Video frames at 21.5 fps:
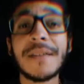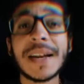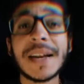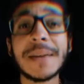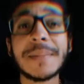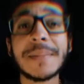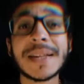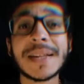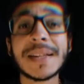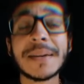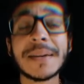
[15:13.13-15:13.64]

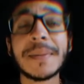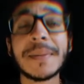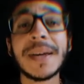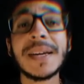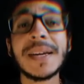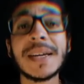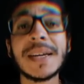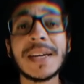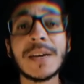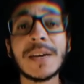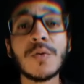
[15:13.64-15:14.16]
Vale lembrar
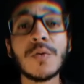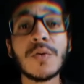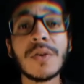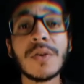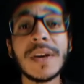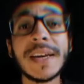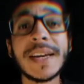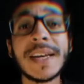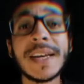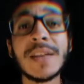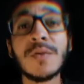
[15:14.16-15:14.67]
também que
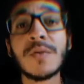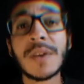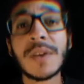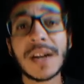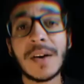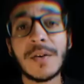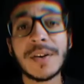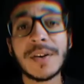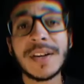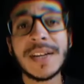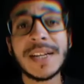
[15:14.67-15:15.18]
o link do
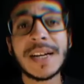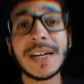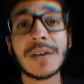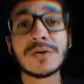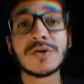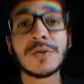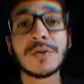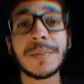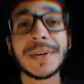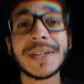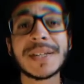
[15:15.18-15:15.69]
canal
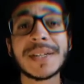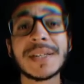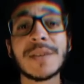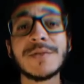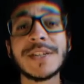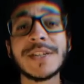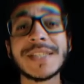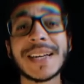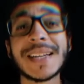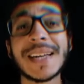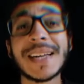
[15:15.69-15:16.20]
original do Super
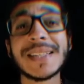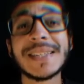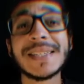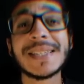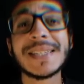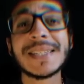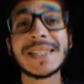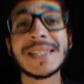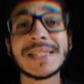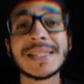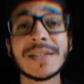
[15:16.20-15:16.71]
Xandão está na
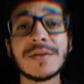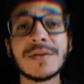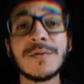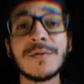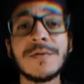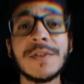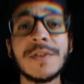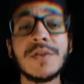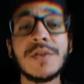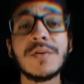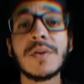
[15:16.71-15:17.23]
descrição
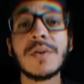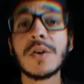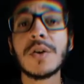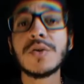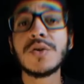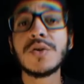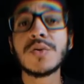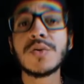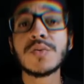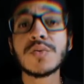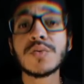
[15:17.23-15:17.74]
do vídeo,
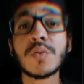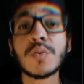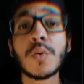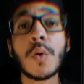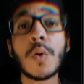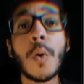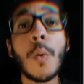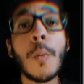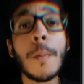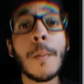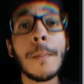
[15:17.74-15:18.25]

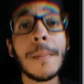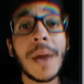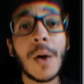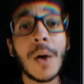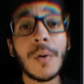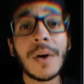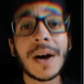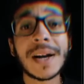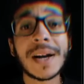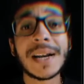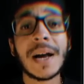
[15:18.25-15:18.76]
junto com o
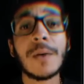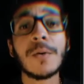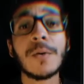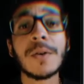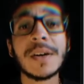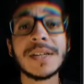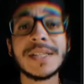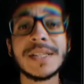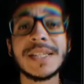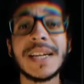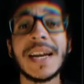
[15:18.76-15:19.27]
meu
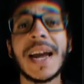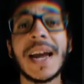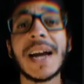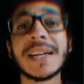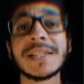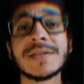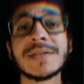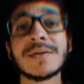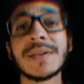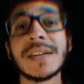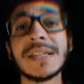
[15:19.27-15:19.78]
canal de
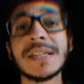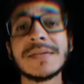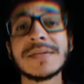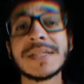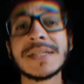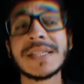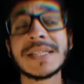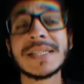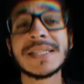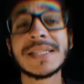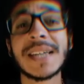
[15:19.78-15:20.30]
react, ok? Se
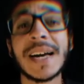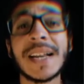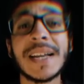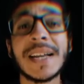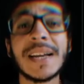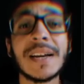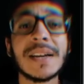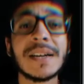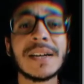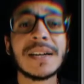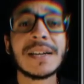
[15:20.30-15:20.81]
vocês
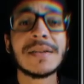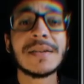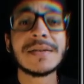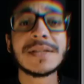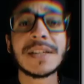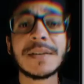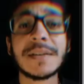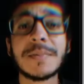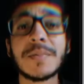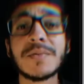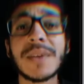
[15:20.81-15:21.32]
quiserem, se
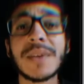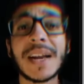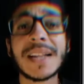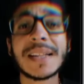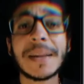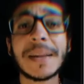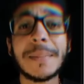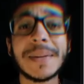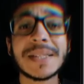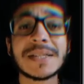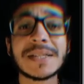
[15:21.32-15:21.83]
vocês
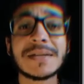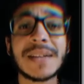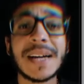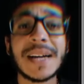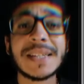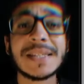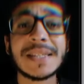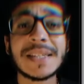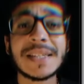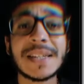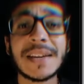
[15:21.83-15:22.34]
puderem estar tá passando
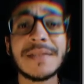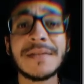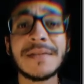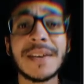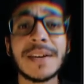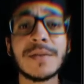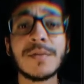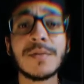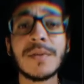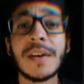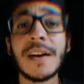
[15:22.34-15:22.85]
lá se
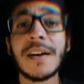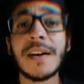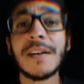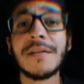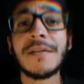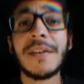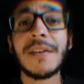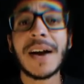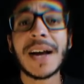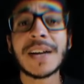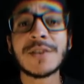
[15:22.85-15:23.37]
inscrevendo,
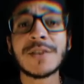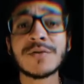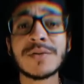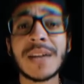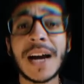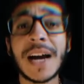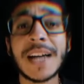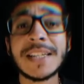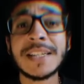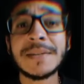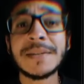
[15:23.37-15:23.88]
vai
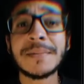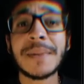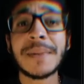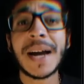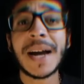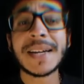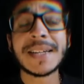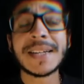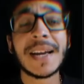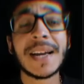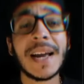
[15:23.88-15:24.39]
ajudar
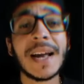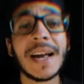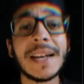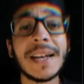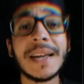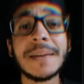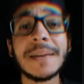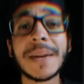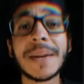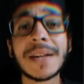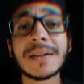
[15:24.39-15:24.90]
demais.
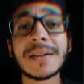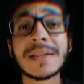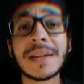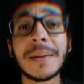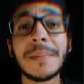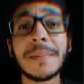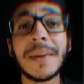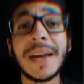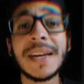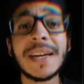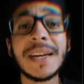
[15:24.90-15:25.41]
Lembrando
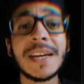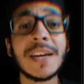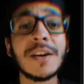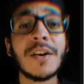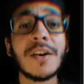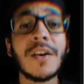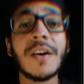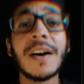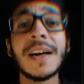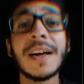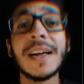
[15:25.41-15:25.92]
também
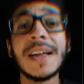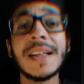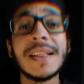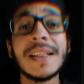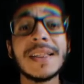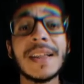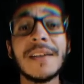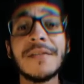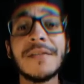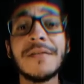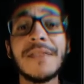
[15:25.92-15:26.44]
que, ó
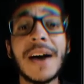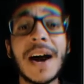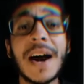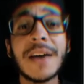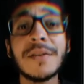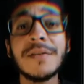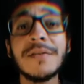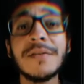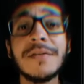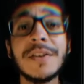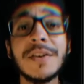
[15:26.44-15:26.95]
tem
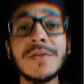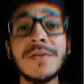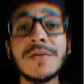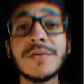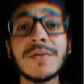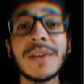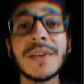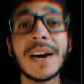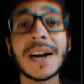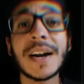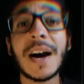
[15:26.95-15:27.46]
vários
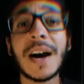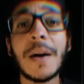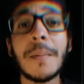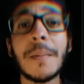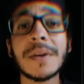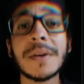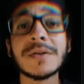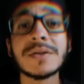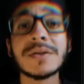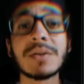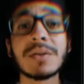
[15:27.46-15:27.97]
vídeos no
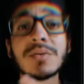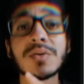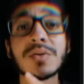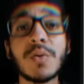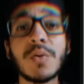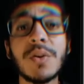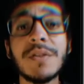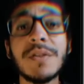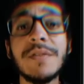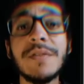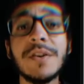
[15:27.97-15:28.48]
canal, mano. São
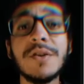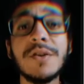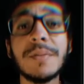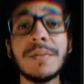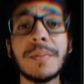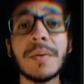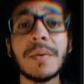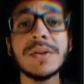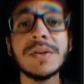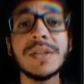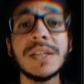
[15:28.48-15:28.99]
dois
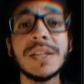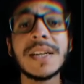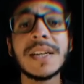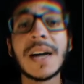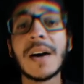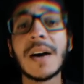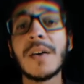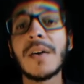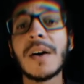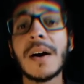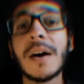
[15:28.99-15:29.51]
vídeos por
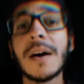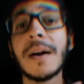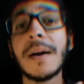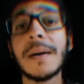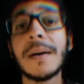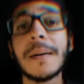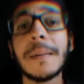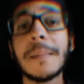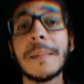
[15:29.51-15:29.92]
dia. Ó,